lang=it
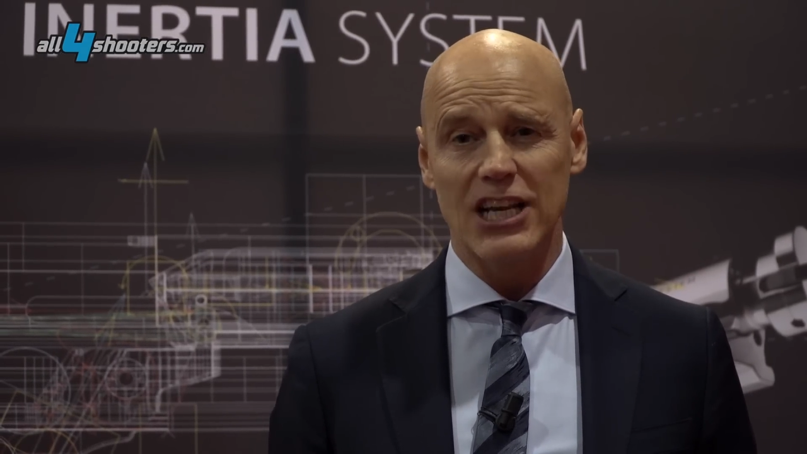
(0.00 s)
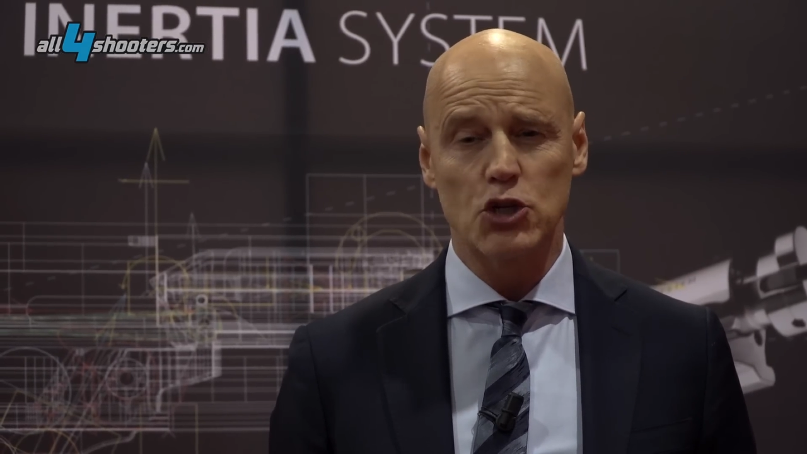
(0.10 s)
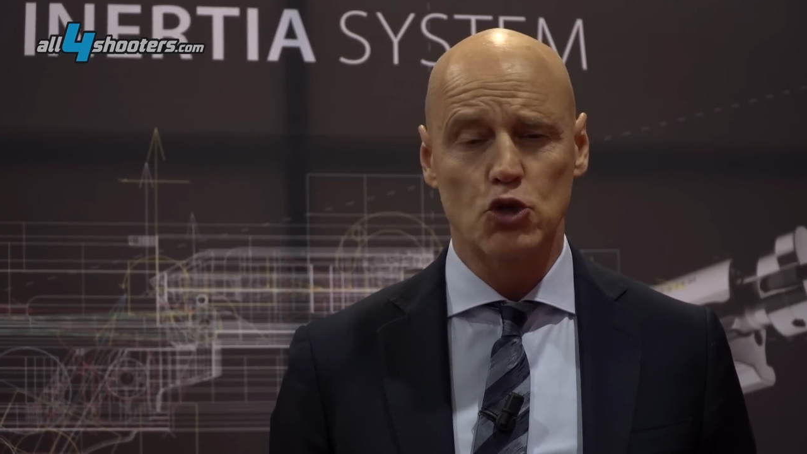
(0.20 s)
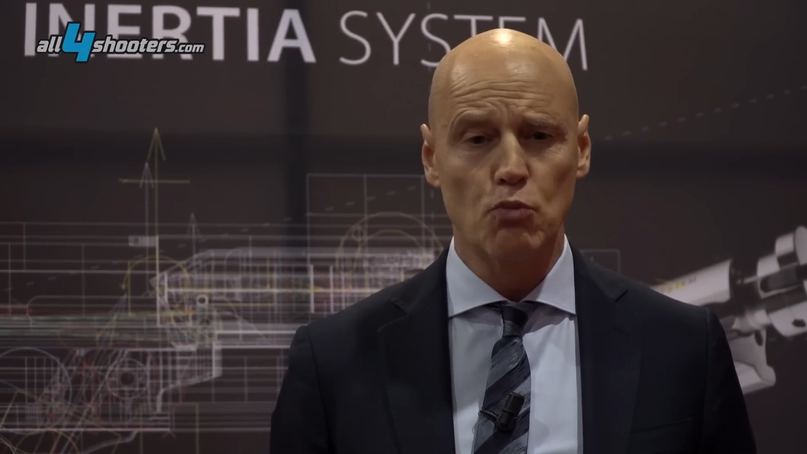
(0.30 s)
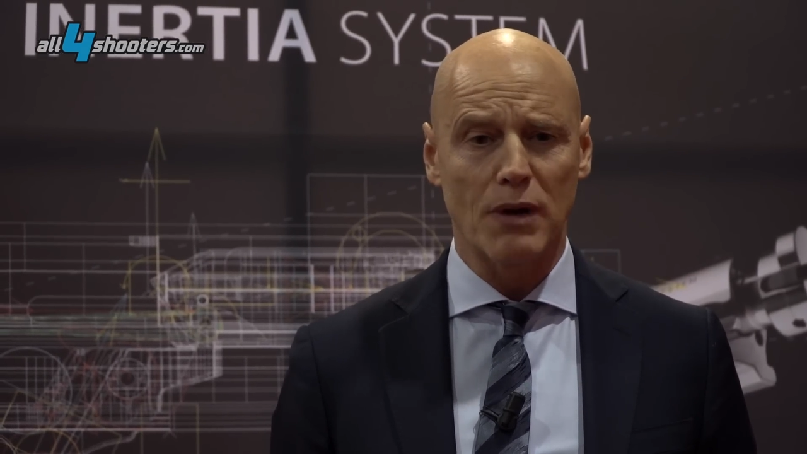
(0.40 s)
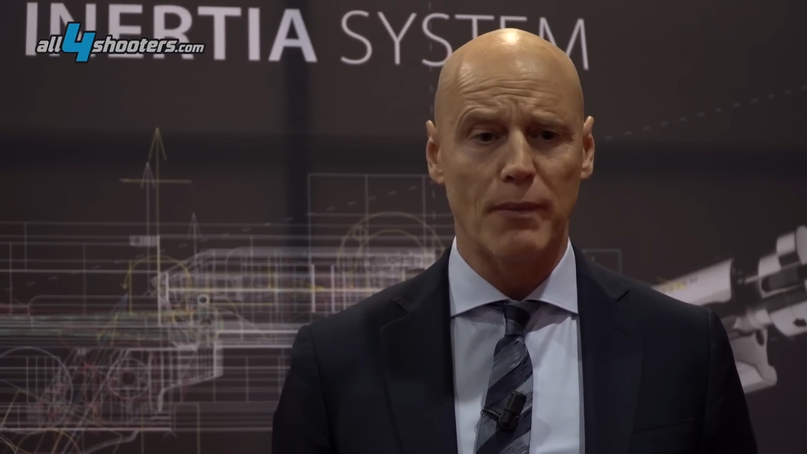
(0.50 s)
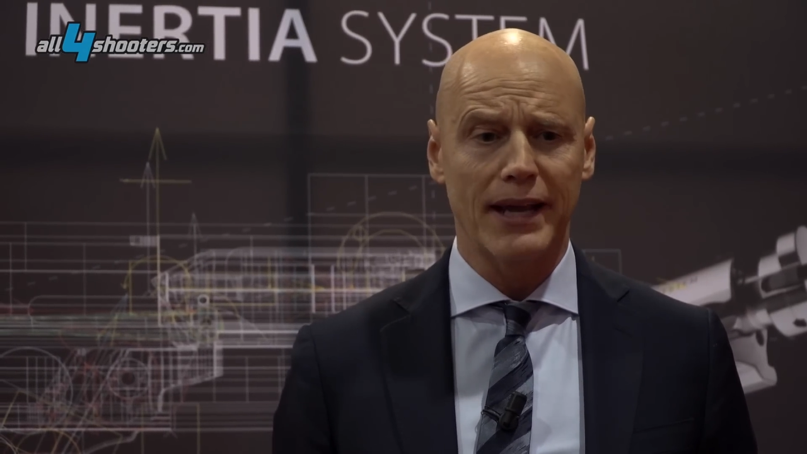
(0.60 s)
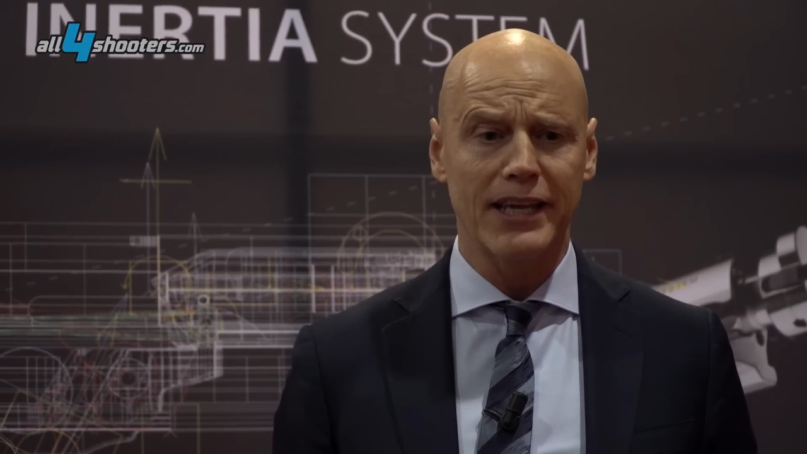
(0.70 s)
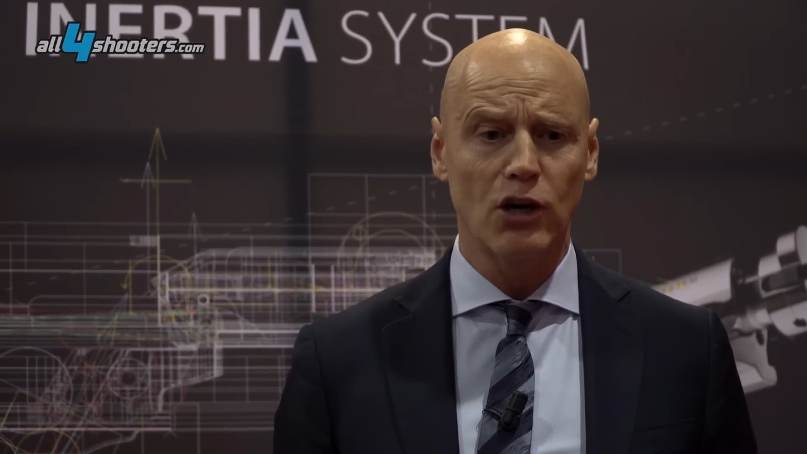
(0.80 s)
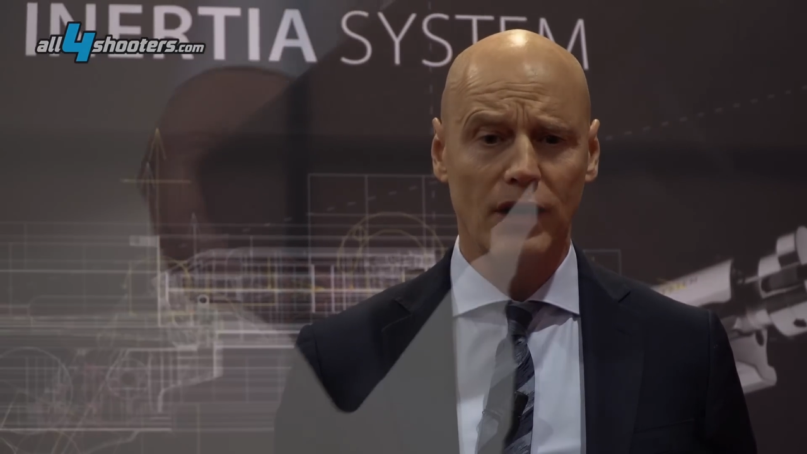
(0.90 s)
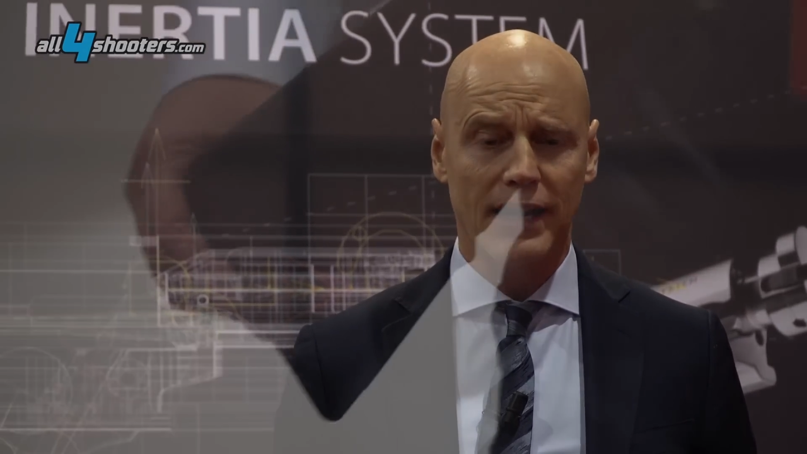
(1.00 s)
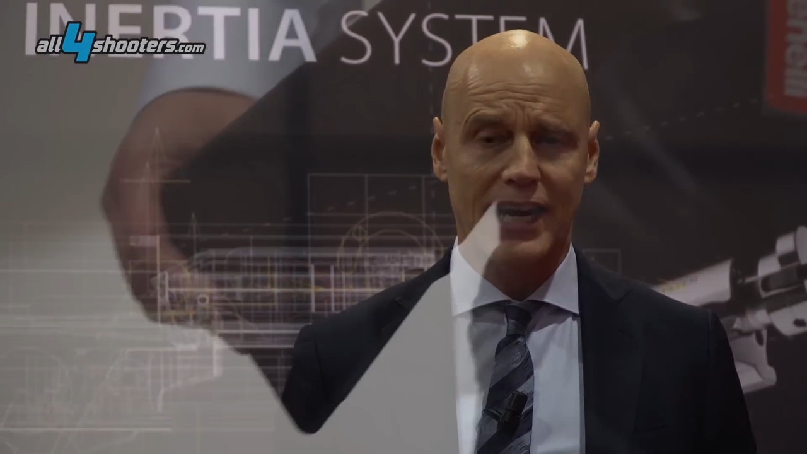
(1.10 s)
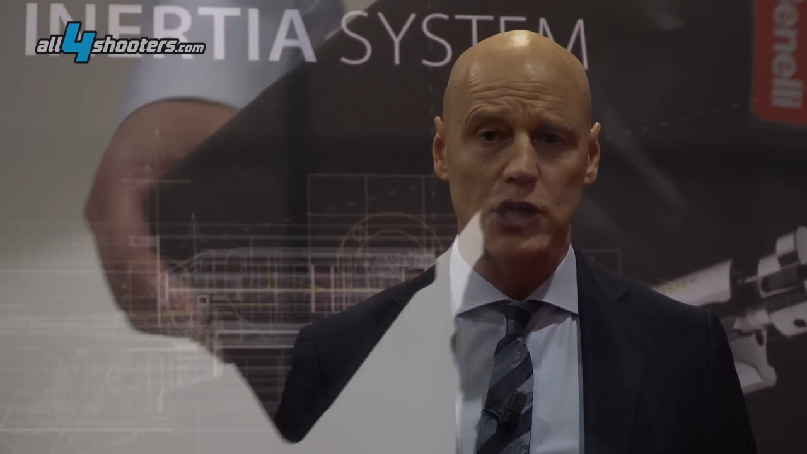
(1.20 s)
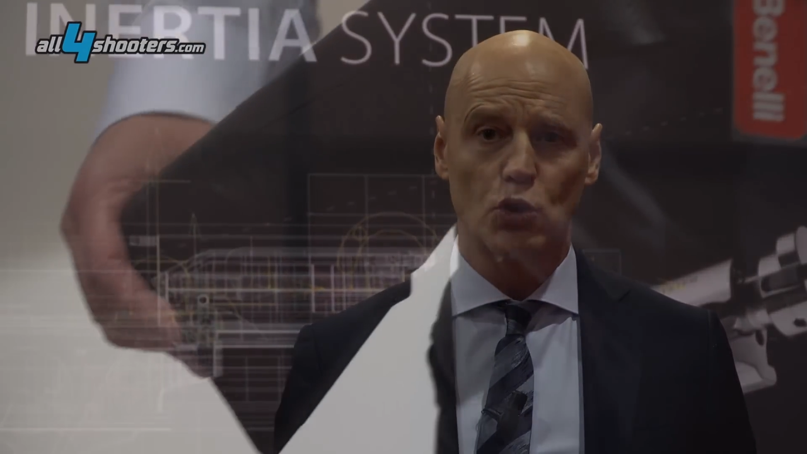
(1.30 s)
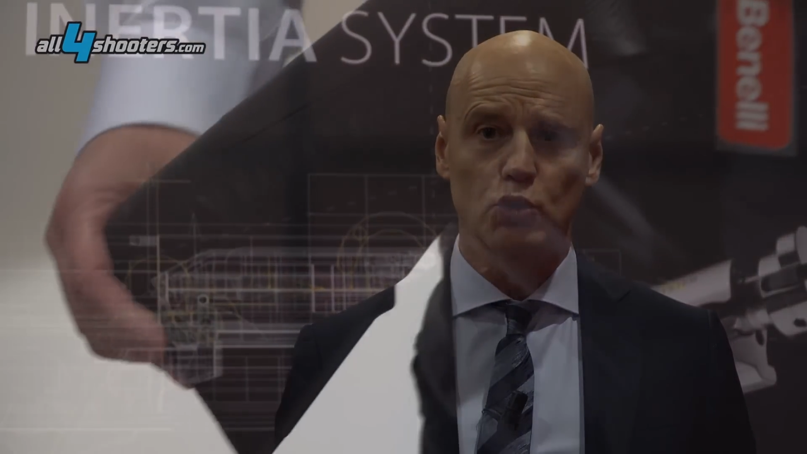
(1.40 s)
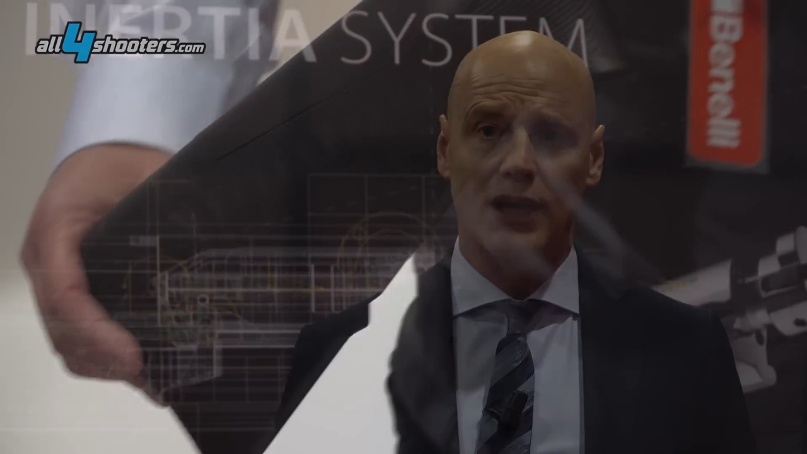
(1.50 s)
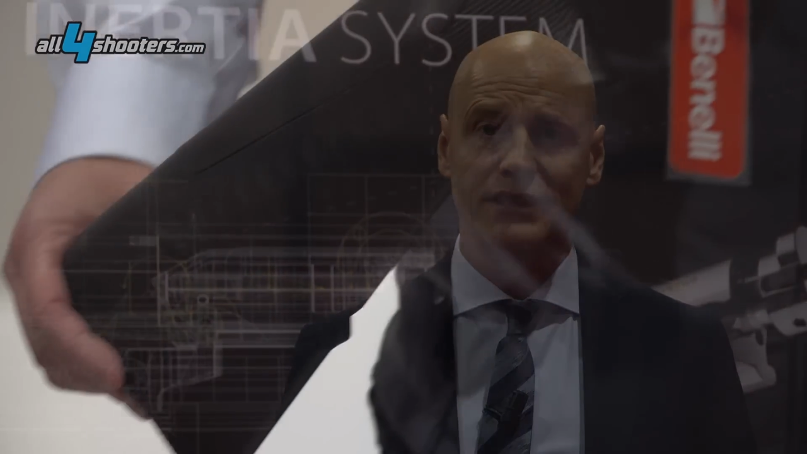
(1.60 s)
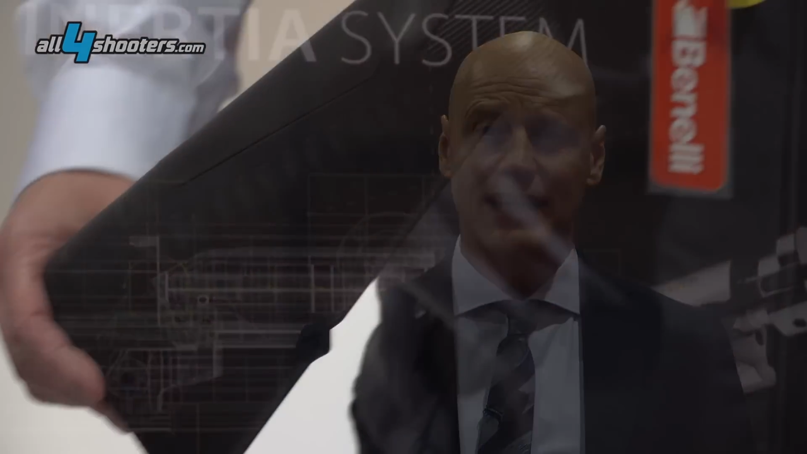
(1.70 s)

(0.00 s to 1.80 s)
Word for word: il Super Black Eagle che ha raggiunto la